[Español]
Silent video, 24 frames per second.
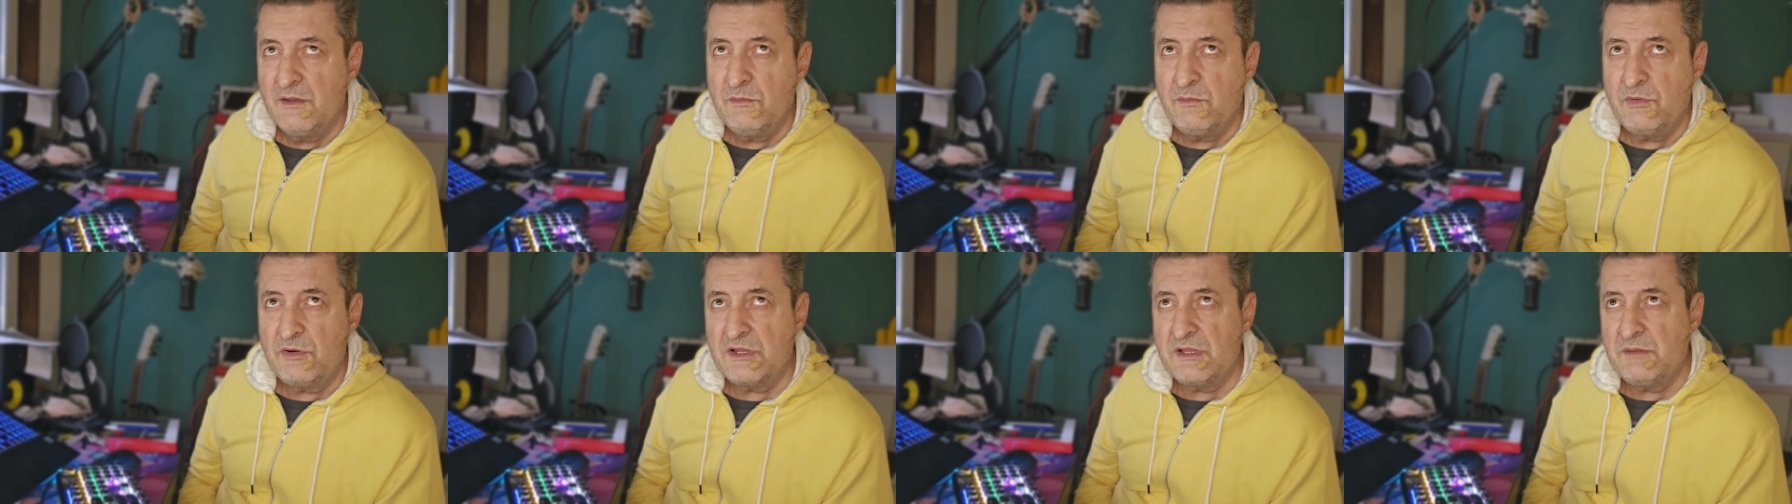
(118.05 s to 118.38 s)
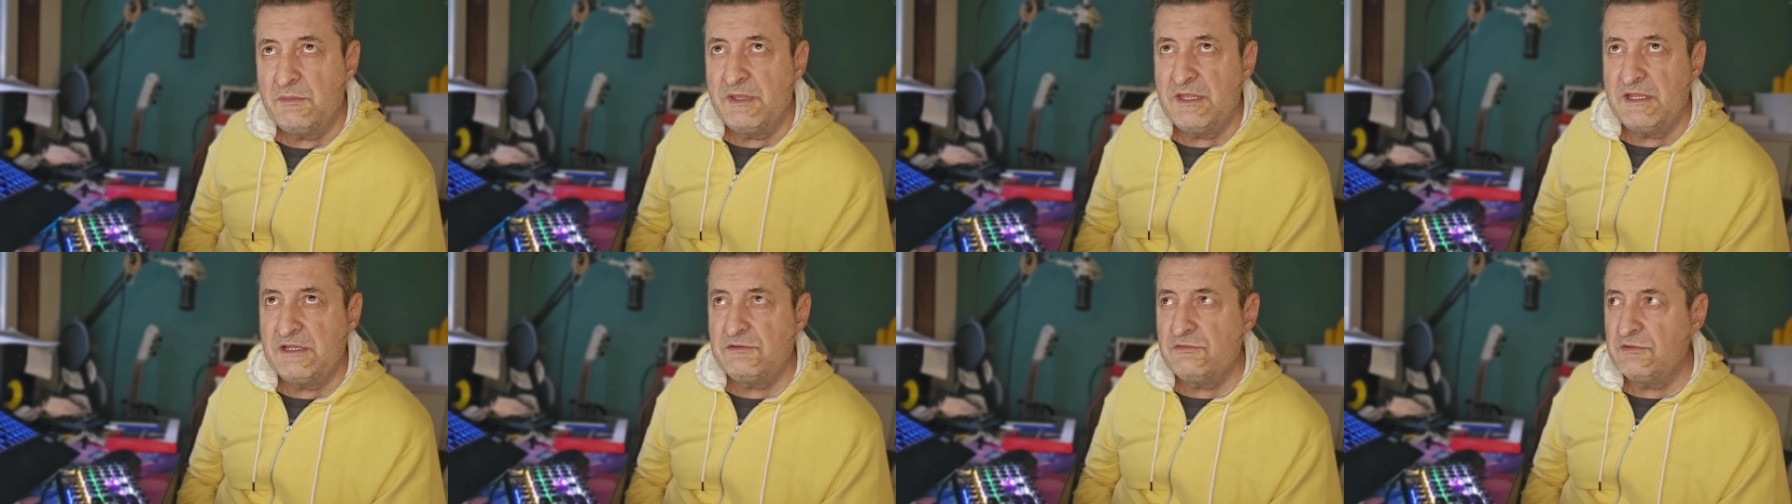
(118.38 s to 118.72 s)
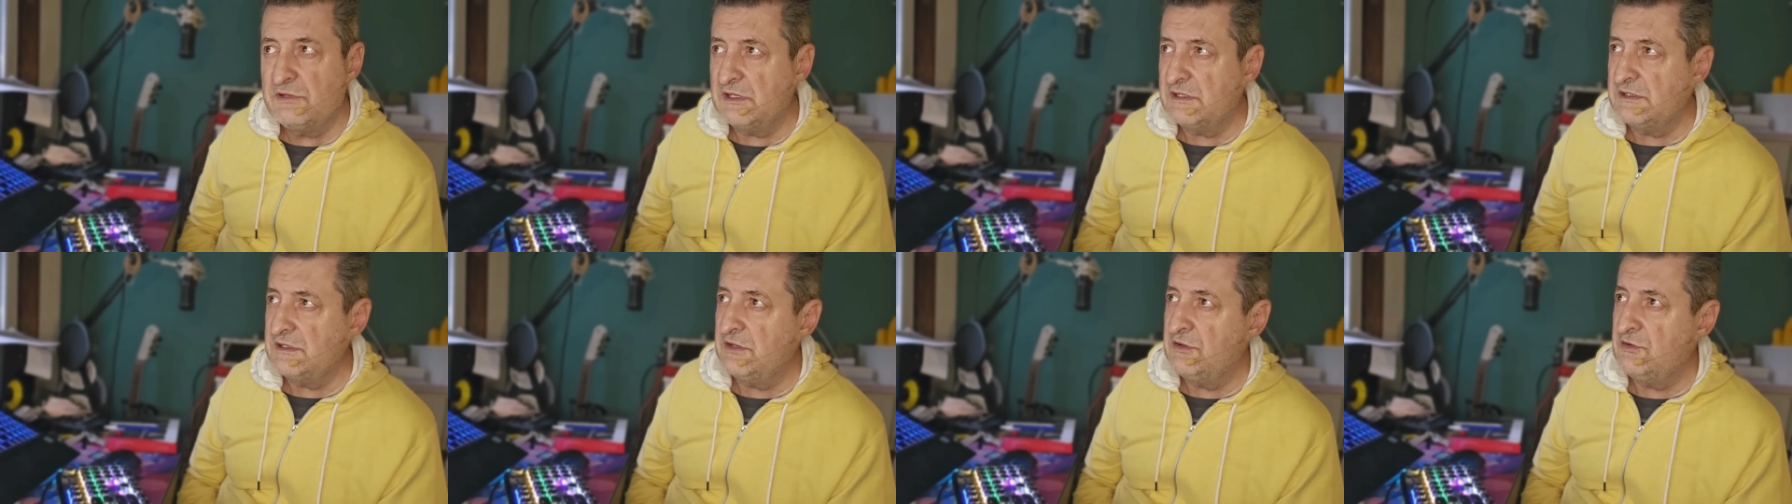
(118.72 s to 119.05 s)
Porque me dice
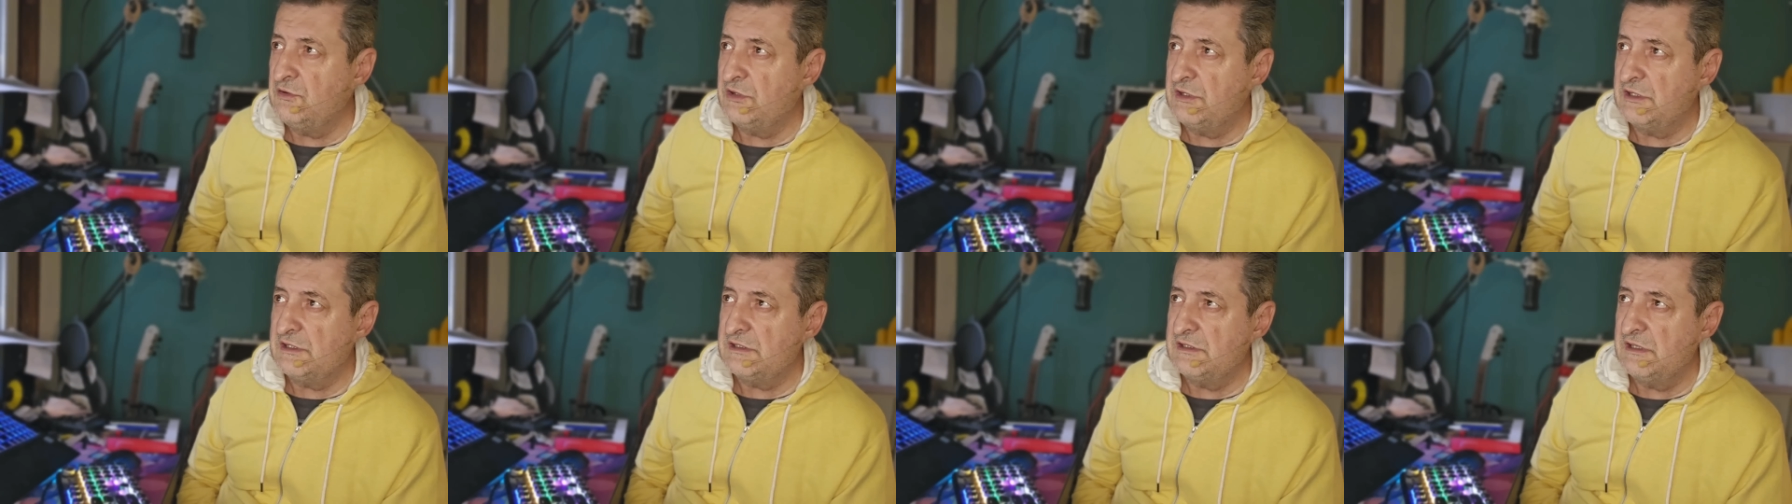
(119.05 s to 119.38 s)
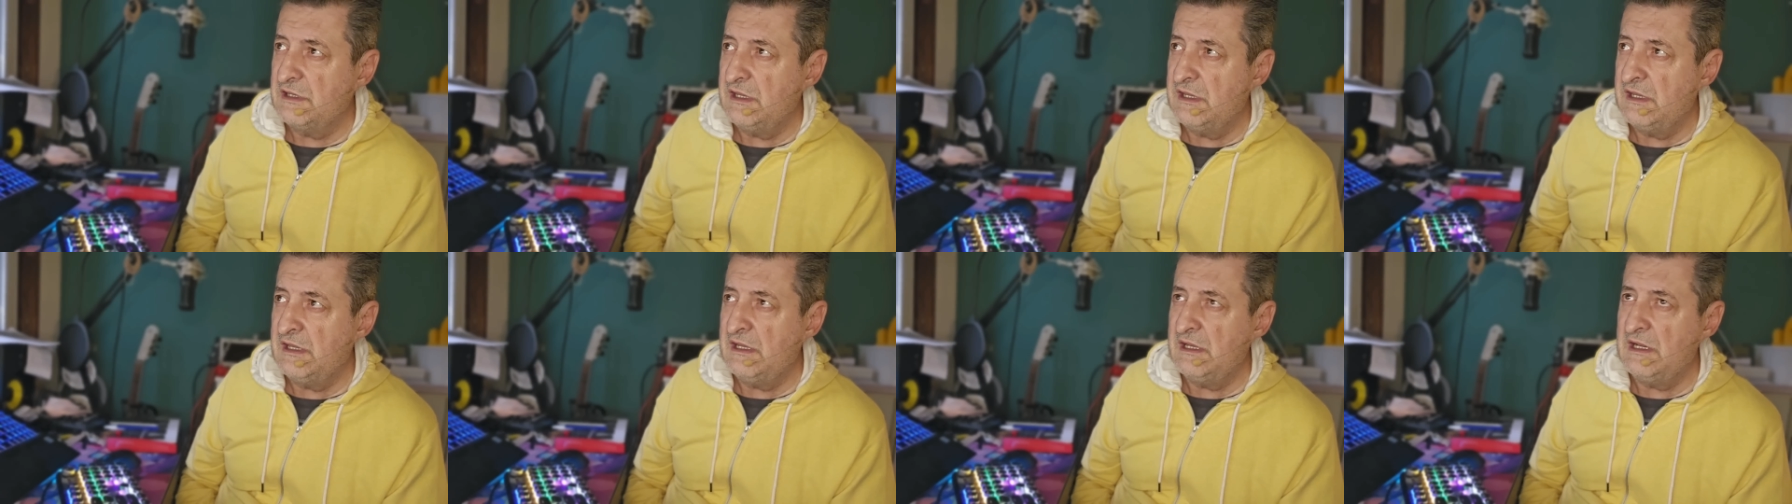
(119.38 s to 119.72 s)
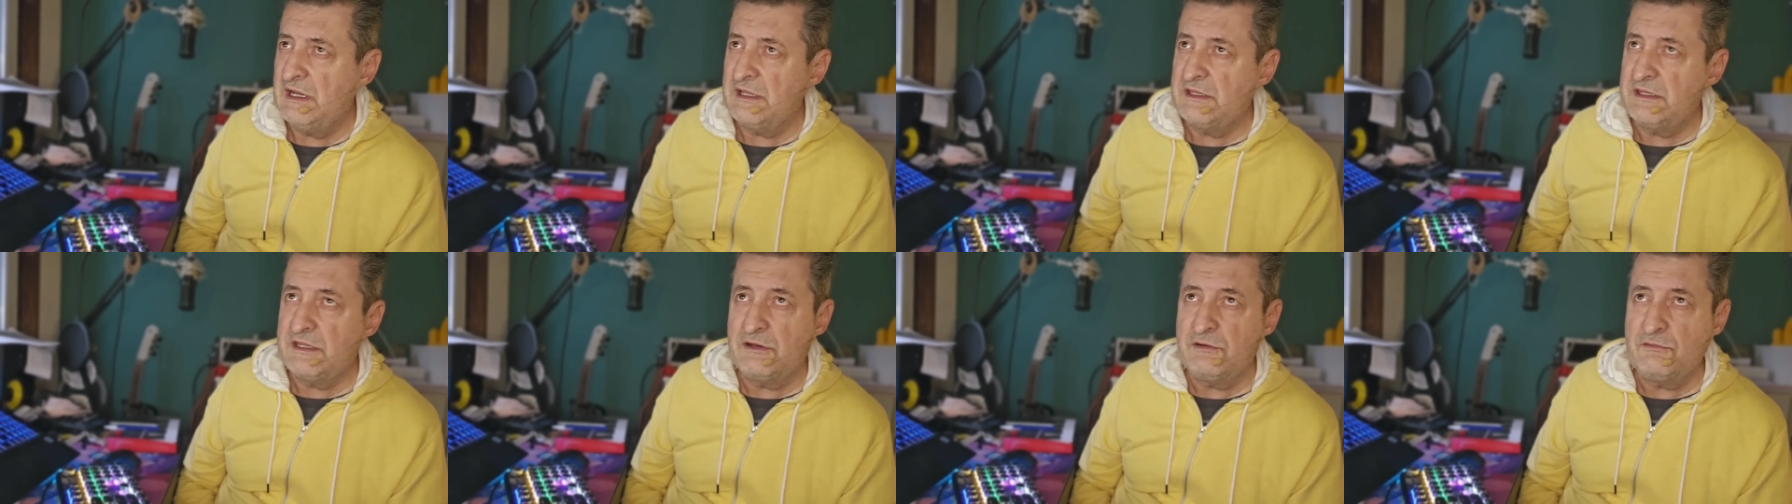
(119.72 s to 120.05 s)
una señora así,
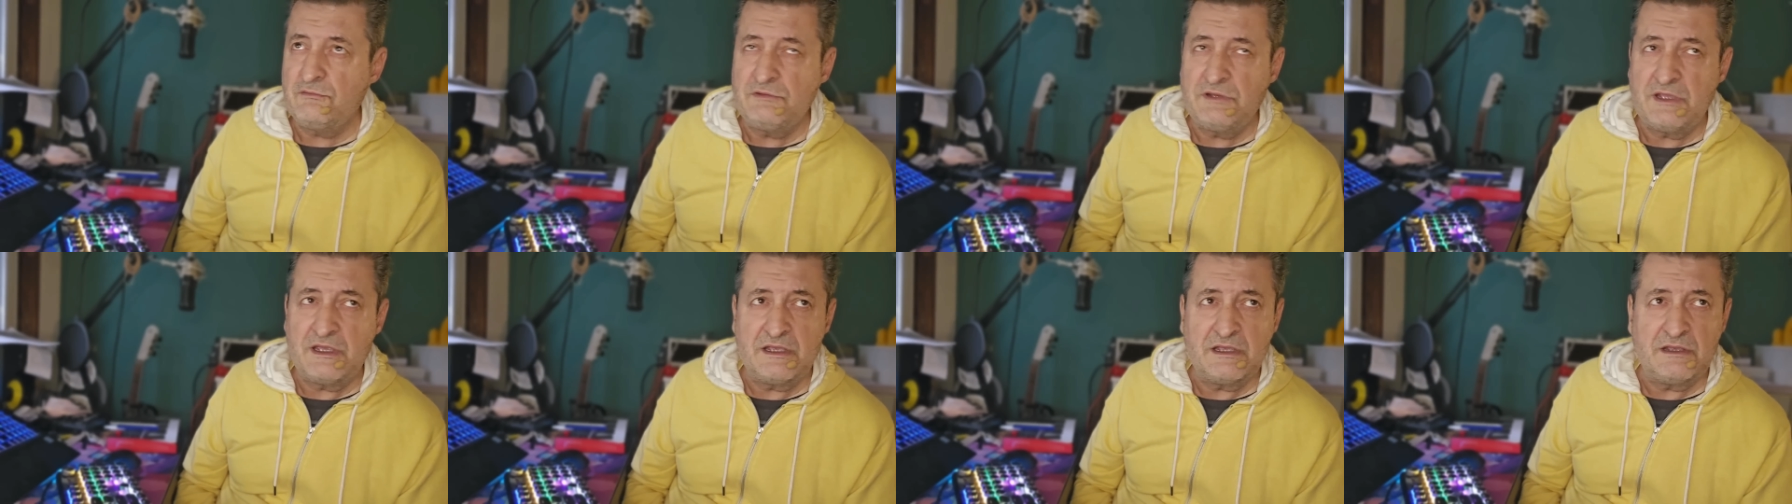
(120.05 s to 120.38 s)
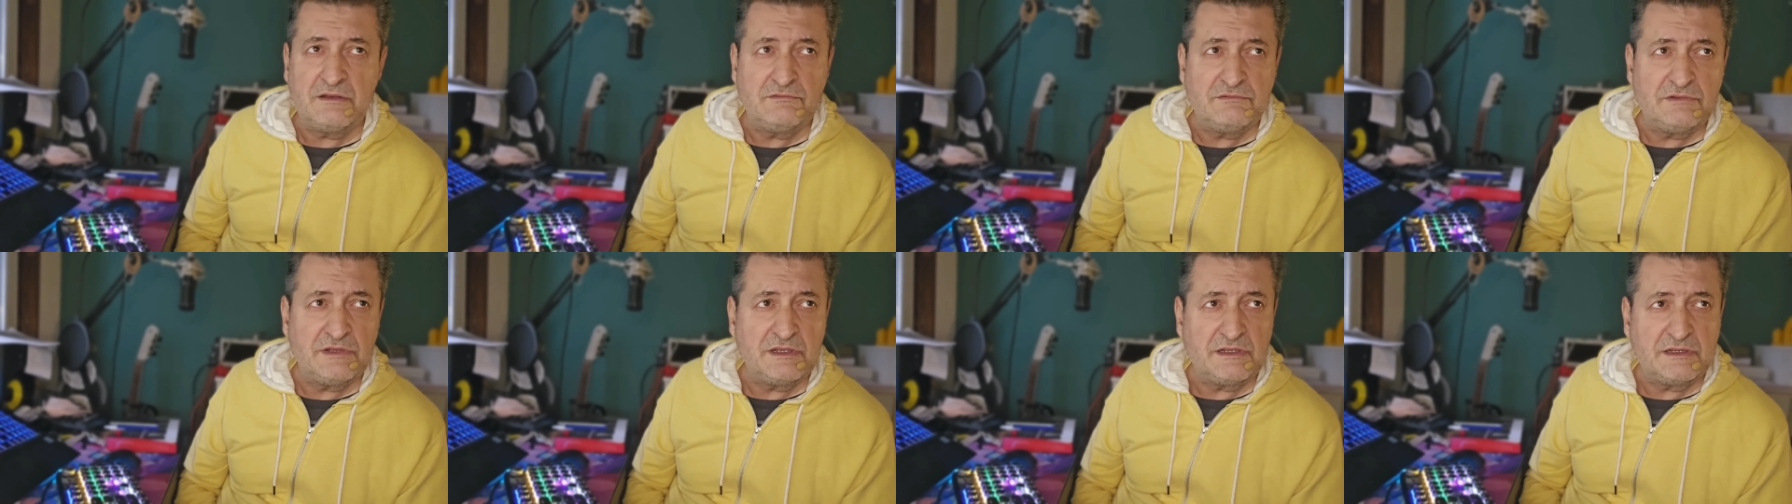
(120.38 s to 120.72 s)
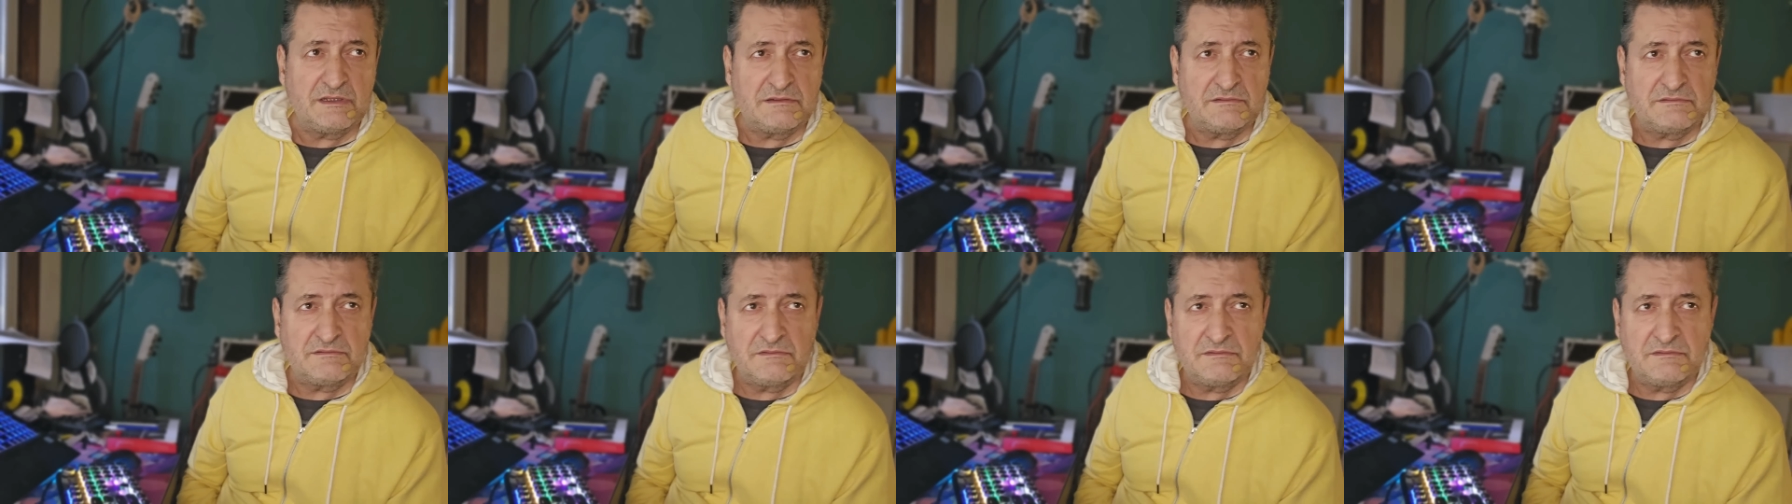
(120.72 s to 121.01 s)
una, una,